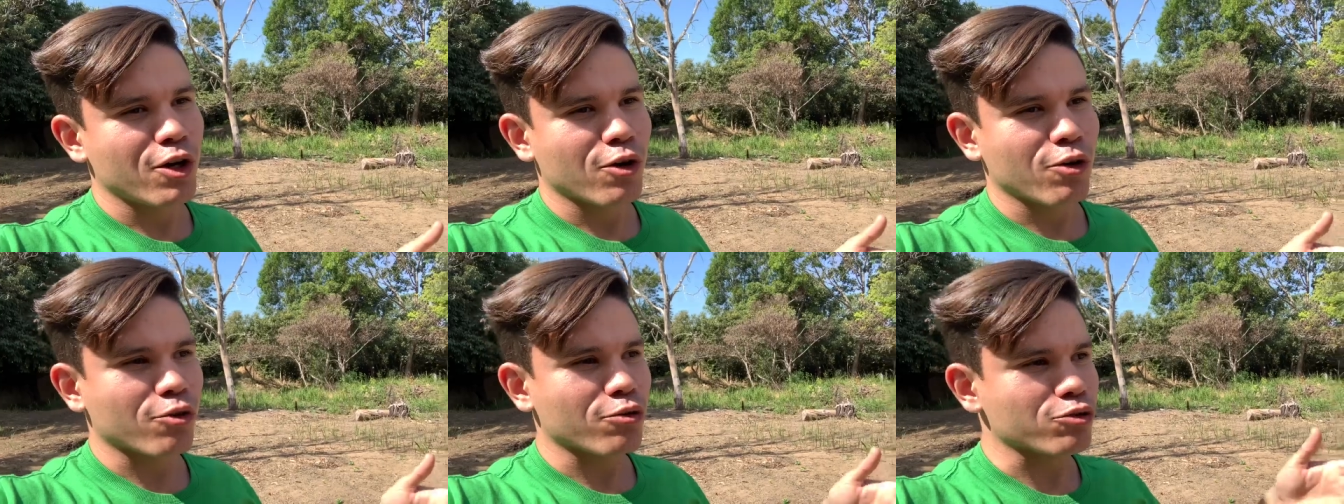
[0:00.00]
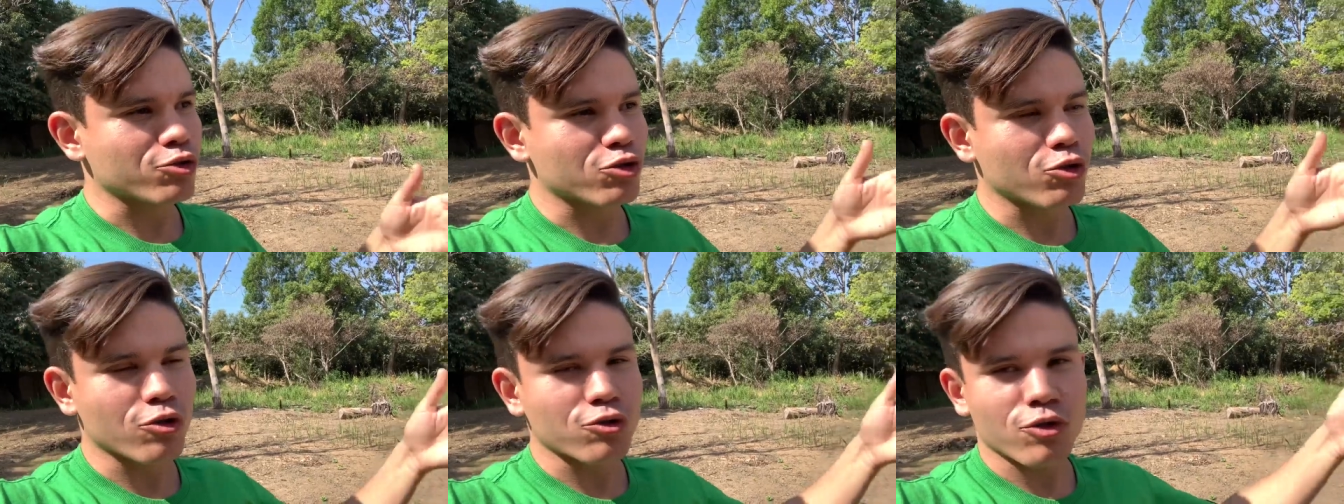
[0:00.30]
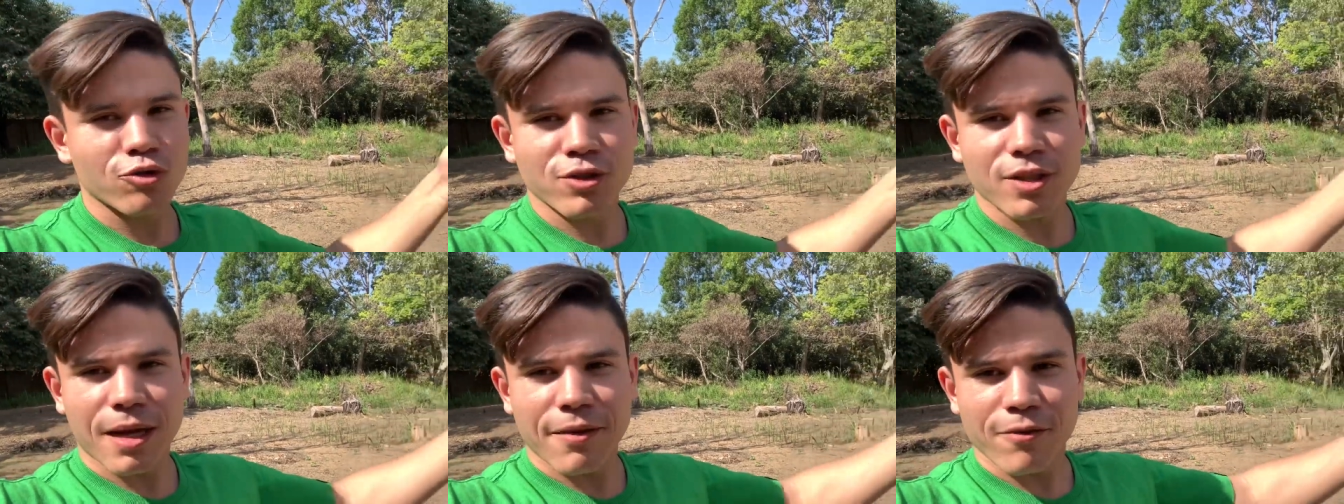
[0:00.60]
com
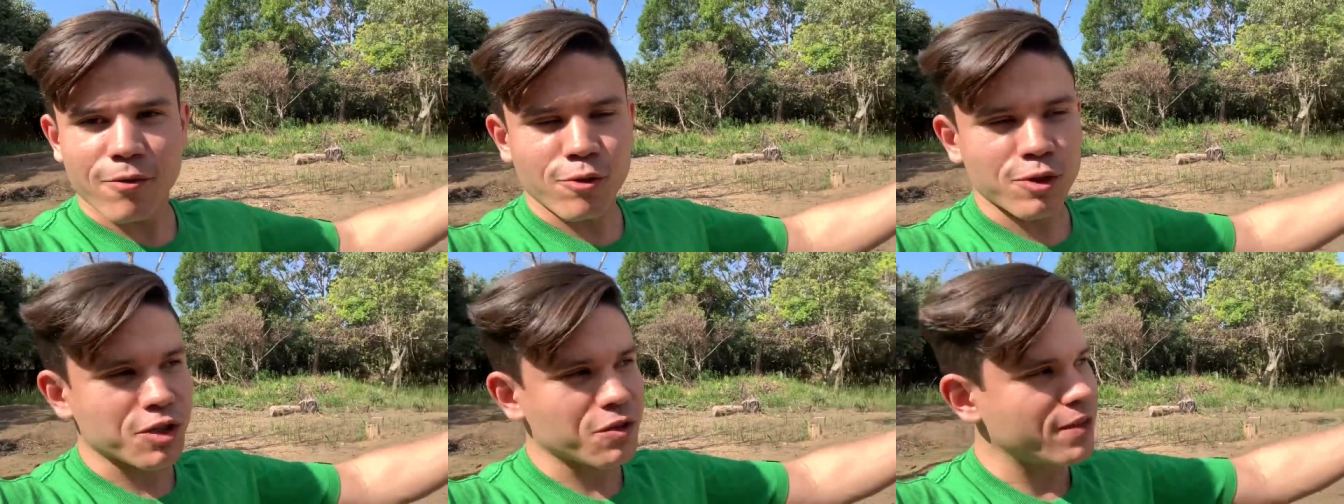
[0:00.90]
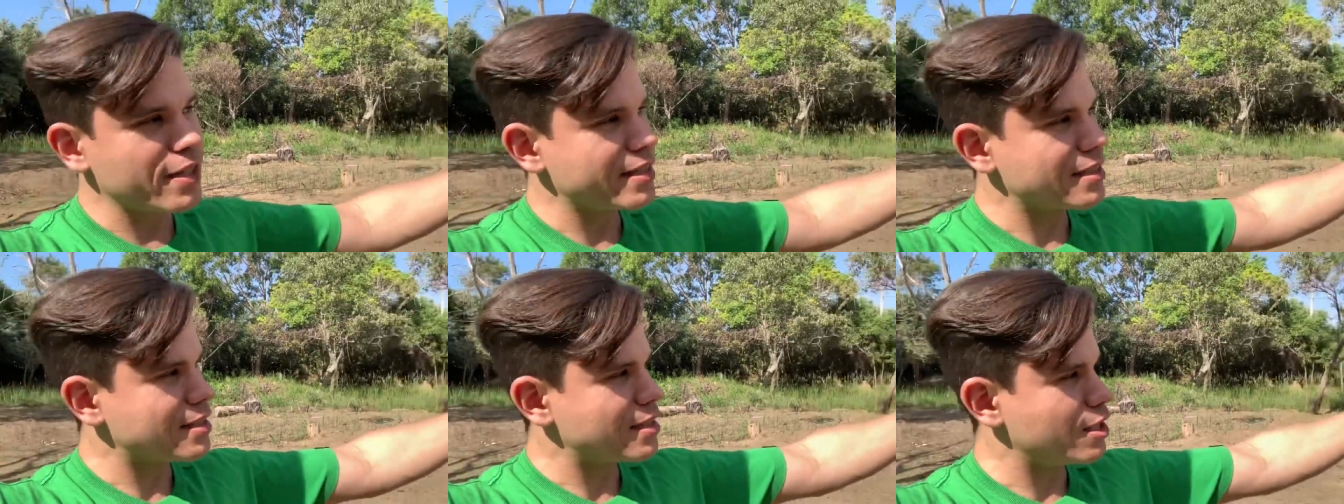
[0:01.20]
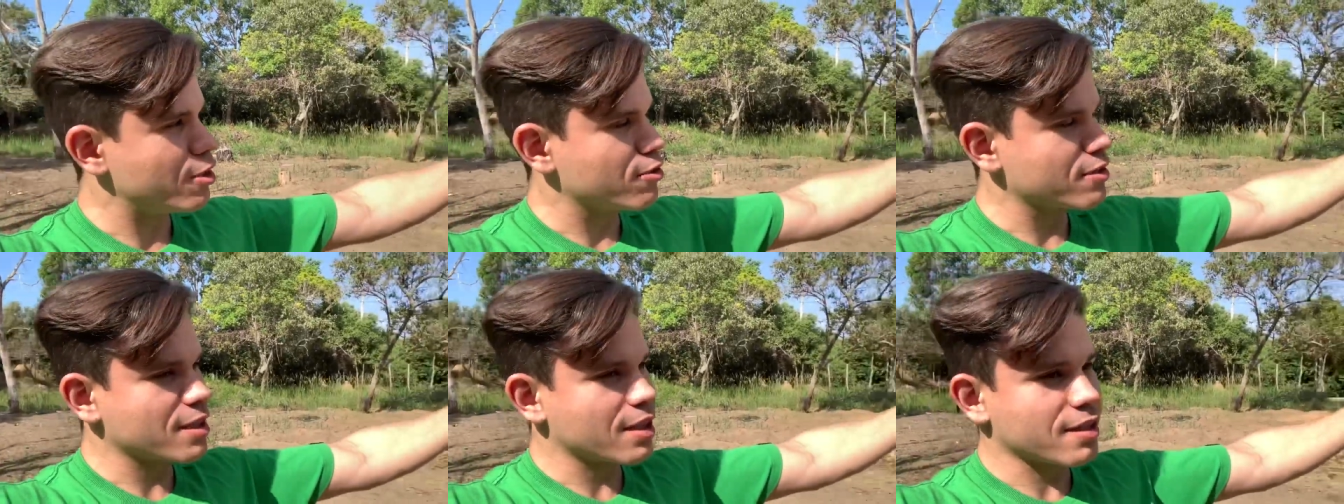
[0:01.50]
todos os
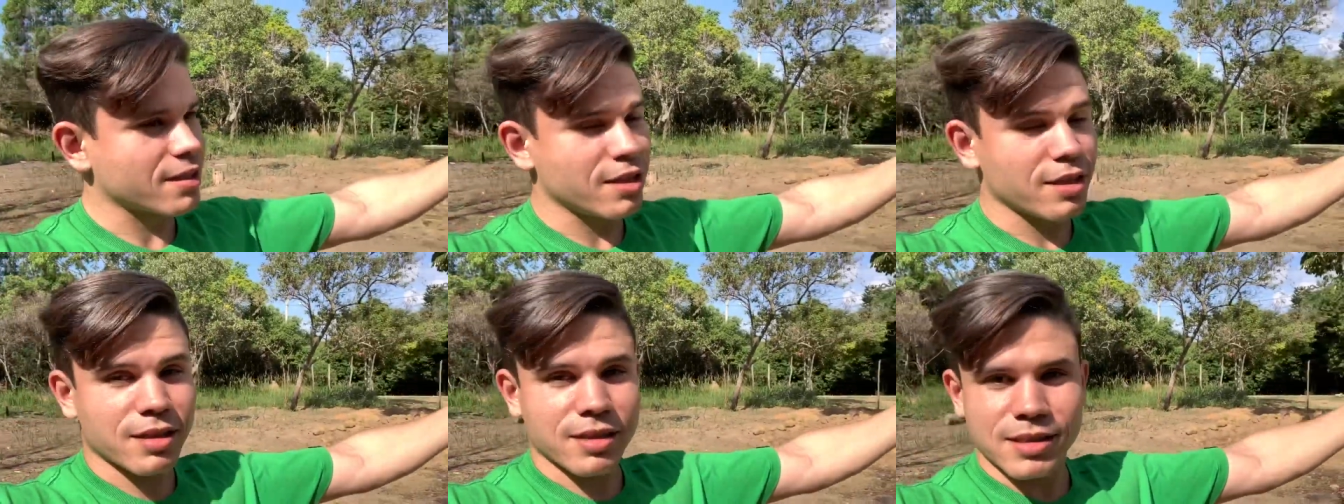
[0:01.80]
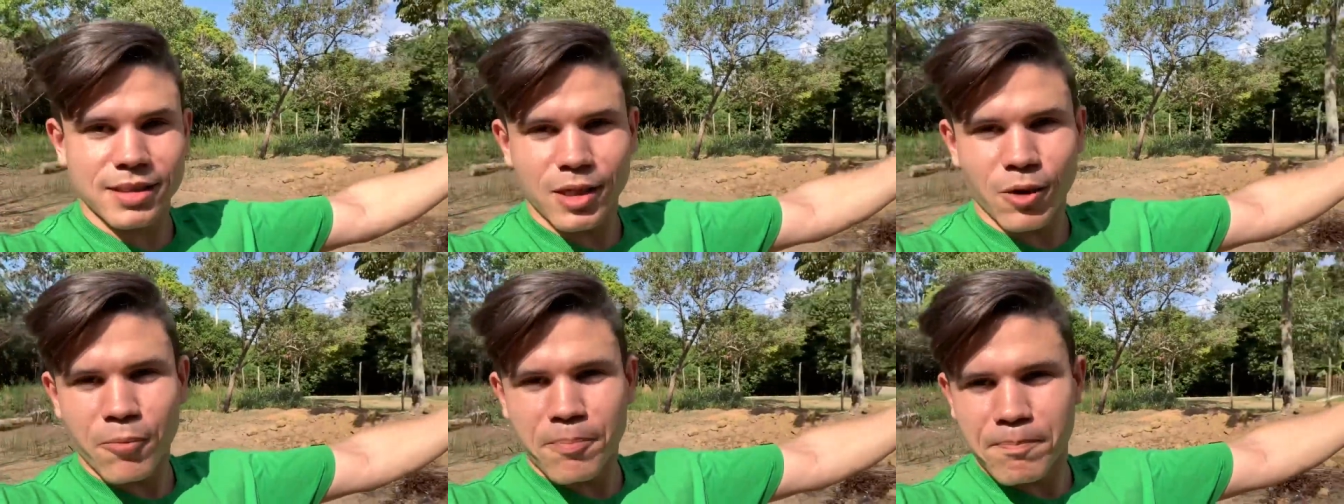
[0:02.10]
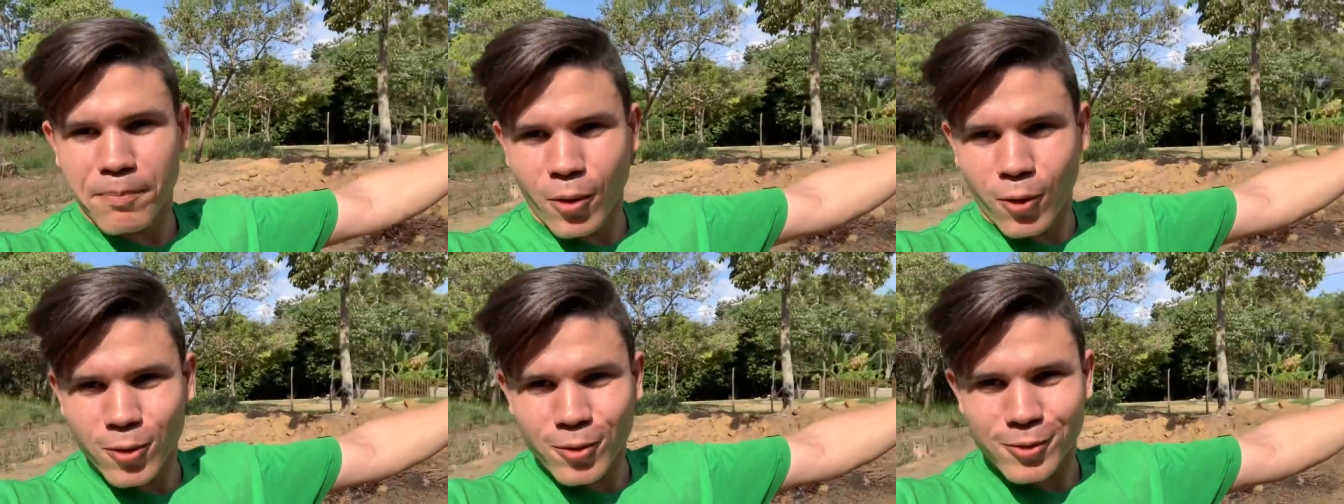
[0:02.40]
vizinhos aqui que são
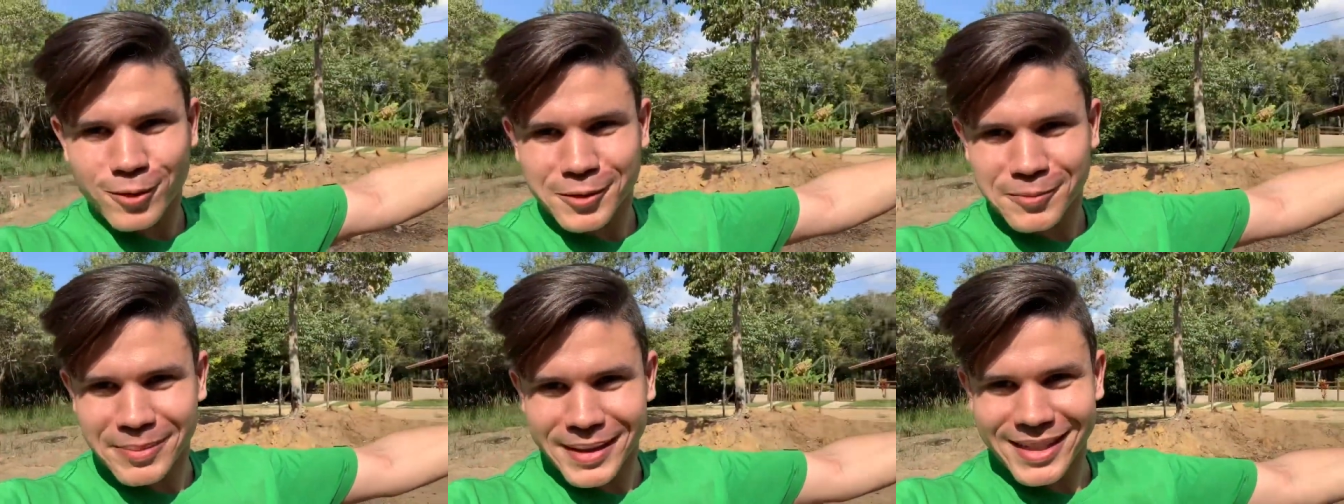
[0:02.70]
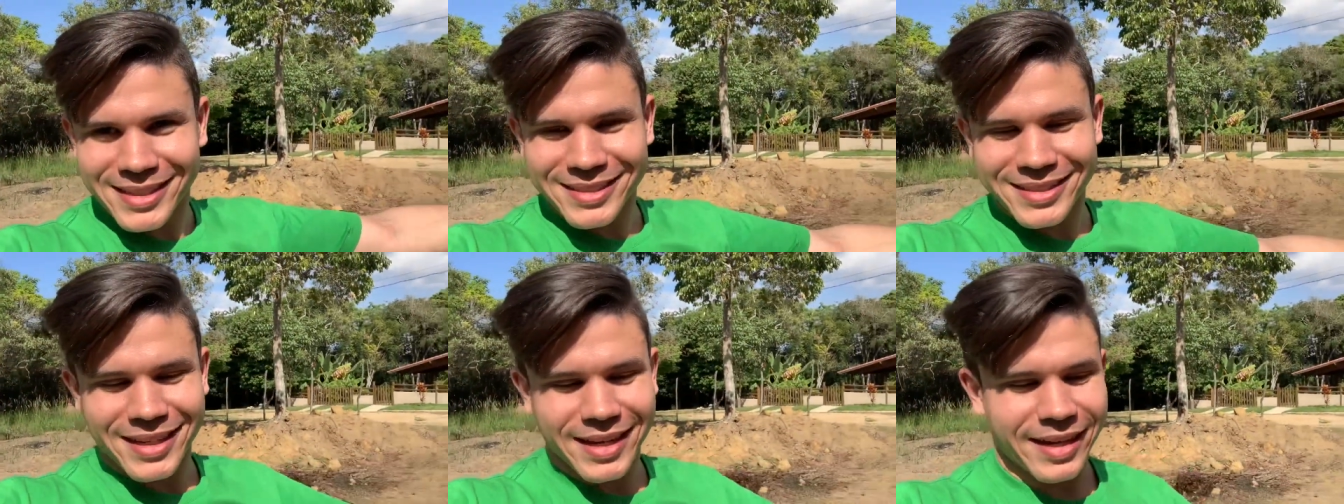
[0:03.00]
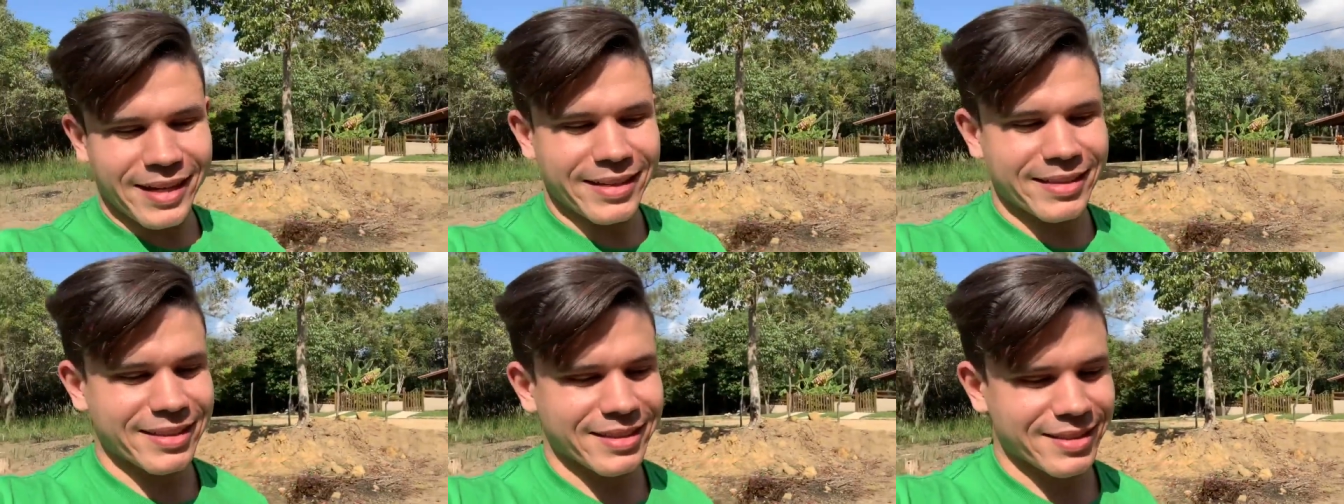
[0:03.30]
poucos
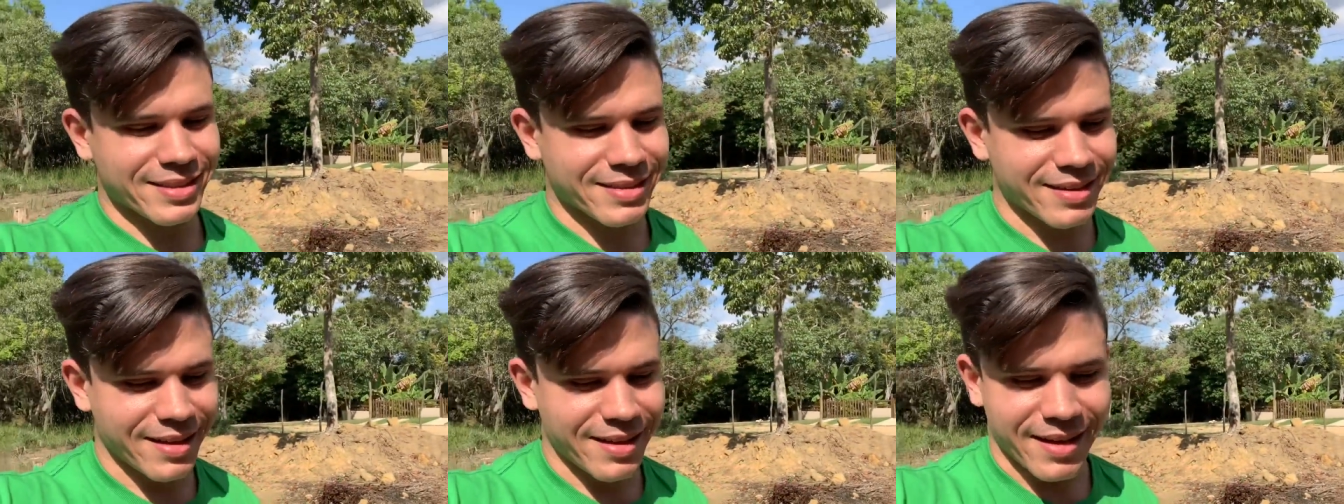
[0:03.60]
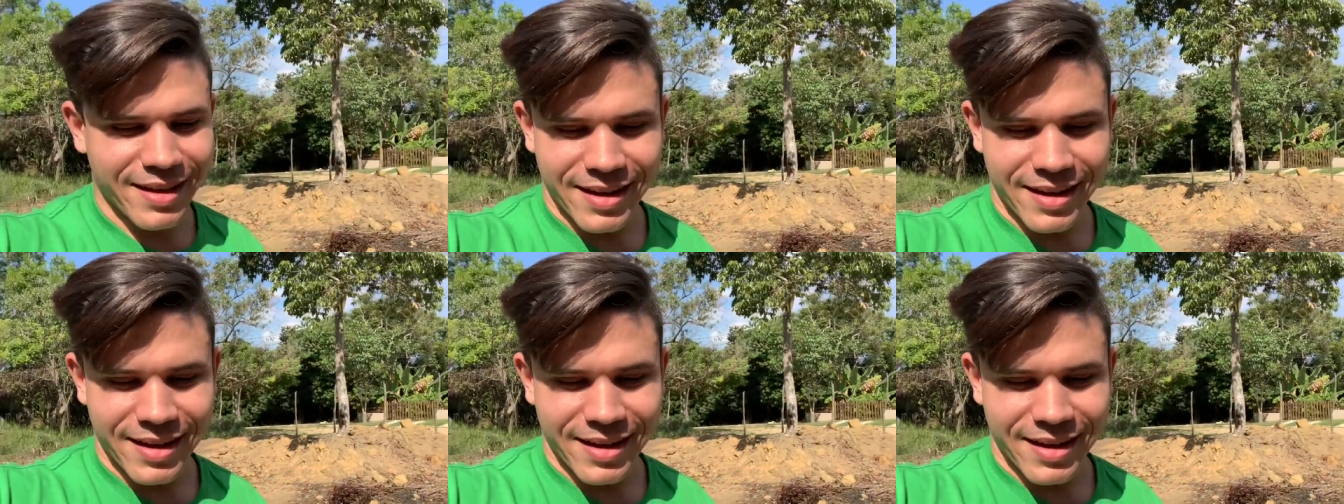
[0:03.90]
presentes,